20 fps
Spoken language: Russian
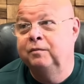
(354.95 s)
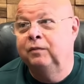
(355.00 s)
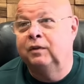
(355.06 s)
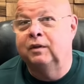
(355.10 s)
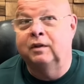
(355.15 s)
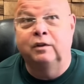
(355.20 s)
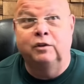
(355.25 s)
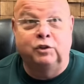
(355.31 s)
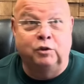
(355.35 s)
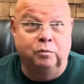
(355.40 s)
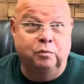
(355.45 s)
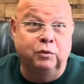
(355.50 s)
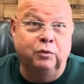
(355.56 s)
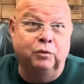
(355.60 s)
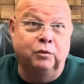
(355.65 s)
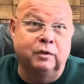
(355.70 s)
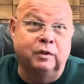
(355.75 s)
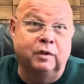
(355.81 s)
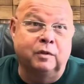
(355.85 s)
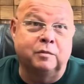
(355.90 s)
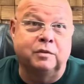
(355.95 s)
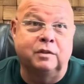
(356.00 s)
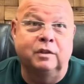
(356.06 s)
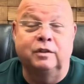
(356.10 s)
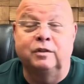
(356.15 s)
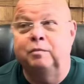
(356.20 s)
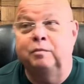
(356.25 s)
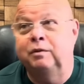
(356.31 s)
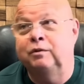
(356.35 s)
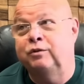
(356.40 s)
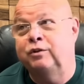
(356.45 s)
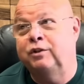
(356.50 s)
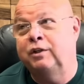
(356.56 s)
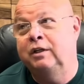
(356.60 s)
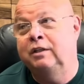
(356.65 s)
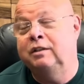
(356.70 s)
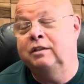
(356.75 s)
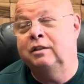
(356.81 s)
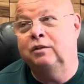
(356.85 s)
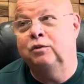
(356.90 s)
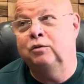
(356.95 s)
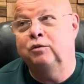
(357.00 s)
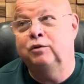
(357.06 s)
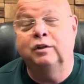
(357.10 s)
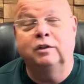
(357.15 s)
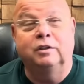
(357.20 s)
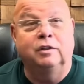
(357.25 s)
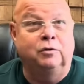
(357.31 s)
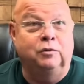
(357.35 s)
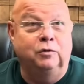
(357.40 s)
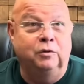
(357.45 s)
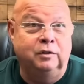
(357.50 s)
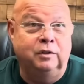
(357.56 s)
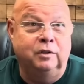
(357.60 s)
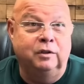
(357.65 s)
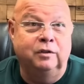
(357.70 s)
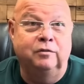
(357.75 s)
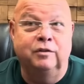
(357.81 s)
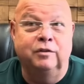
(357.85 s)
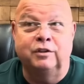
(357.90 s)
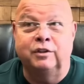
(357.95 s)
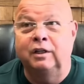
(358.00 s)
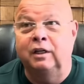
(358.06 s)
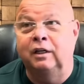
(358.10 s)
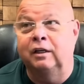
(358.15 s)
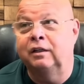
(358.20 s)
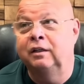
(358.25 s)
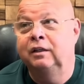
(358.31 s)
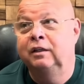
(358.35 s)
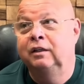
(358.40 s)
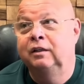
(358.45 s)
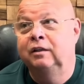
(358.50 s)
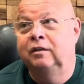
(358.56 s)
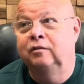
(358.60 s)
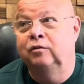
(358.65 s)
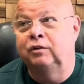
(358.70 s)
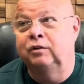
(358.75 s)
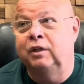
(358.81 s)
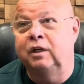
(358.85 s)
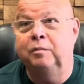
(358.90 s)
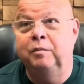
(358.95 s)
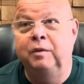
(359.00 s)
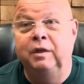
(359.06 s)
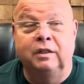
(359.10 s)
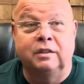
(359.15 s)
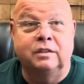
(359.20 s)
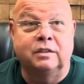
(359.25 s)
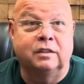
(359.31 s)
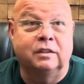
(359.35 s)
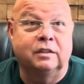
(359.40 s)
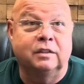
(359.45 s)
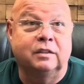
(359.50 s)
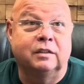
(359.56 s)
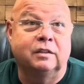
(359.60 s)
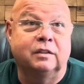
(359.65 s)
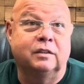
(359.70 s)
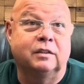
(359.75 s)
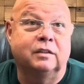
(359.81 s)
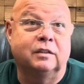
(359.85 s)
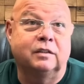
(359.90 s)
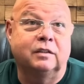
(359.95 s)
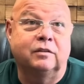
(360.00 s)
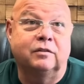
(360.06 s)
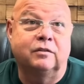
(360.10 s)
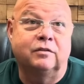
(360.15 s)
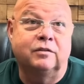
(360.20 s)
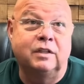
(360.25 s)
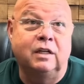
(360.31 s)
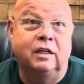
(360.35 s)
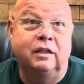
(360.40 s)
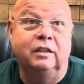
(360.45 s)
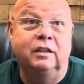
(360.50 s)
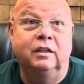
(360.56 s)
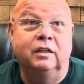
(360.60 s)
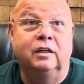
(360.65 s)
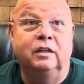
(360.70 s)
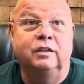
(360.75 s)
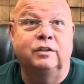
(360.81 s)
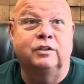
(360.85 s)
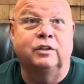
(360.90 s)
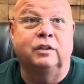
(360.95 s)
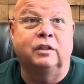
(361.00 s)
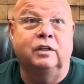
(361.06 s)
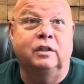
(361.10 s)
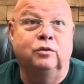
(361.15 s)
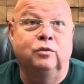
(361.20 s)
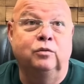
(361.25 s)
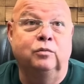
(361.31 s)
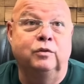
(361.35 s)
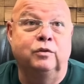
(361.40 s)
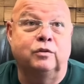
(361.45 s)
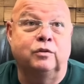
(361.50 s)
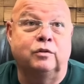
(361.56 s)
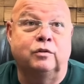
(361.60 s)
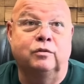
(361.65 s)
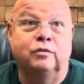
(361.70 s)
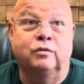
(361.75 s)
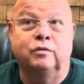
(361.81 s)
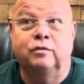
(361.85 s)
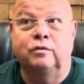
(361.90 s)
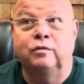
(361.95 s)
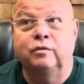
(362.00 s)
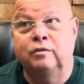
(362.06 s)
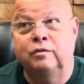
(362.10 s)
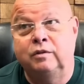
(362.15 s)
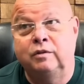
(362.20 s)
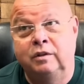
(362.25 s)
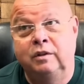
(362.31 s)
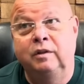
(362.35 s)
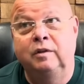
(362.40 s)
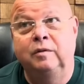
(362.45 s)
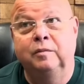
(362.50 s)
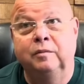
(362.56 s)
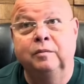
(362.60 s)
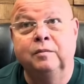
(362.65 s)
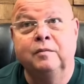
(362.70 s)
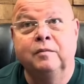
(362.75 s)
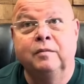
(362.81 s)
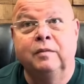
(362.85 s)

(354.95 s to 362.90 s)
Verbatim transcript: э, чемпионом. Значит, получается тоже какой-то движняк. Вот армейцы э, взяли Николича, я думаю, что с ним